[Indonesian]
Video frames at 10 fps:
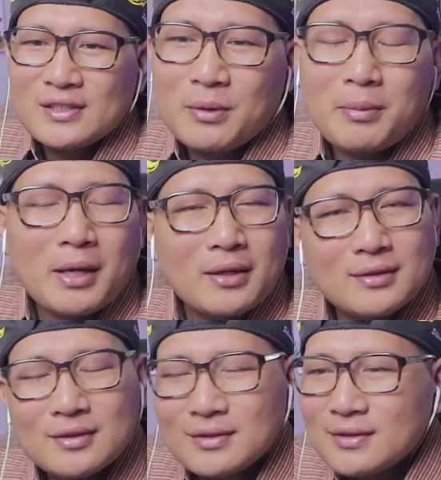Memang
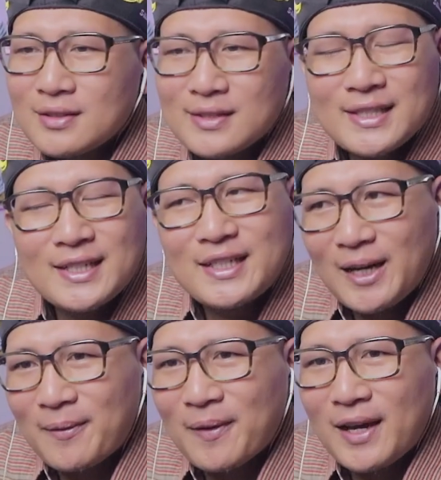
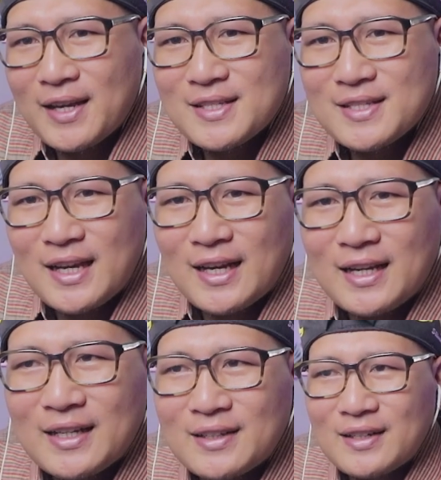sedap guys ya.